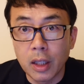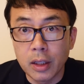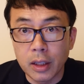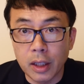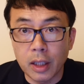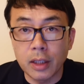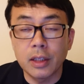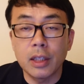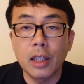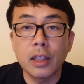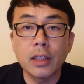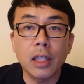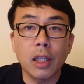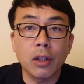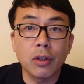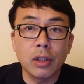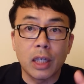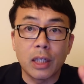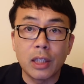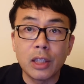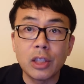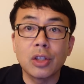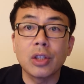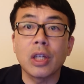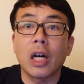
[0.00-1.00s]
ね、政策に
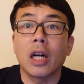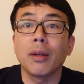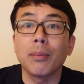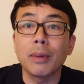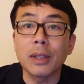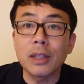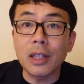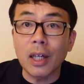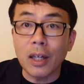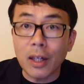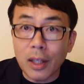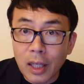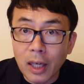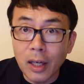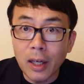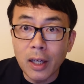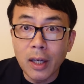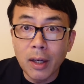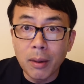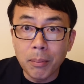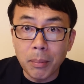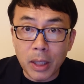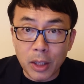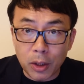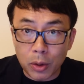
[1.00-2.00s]
はリスクありますからね。
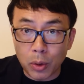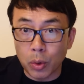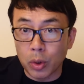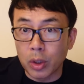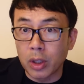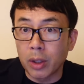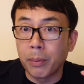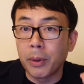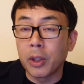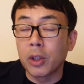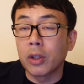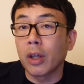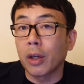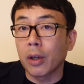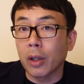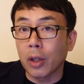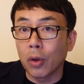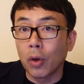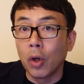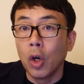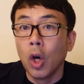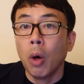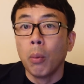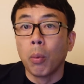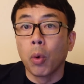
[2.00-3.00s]
メリットとデメリットあるけ
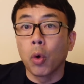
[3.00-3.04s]
ど。